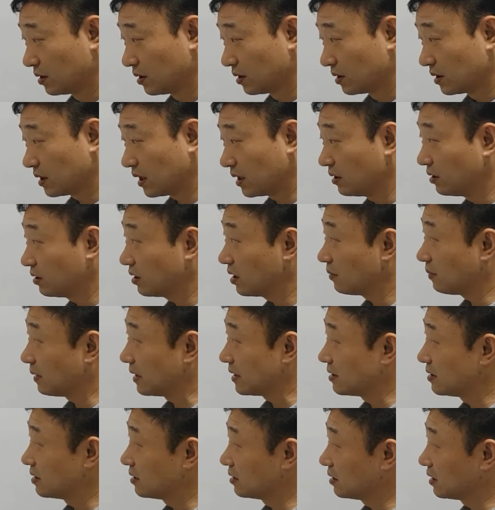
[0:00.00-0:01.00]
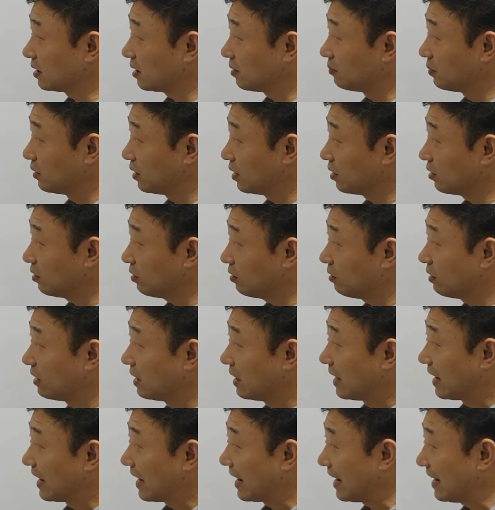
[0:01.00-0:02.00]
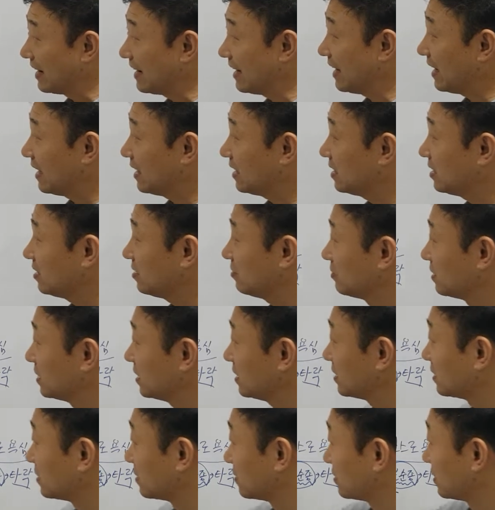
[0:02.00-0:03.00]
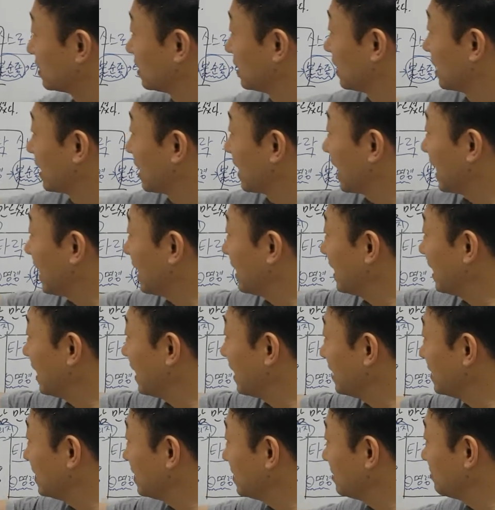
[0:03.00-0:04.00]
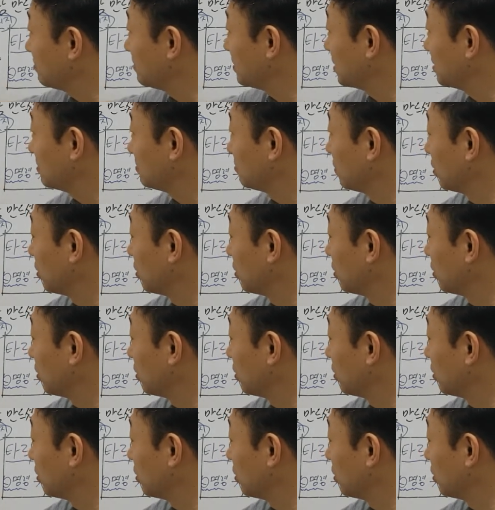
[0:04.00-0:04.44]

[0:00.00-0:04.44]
자, 이렇게 봤을 때 뭐예요? 하나님은 하나님은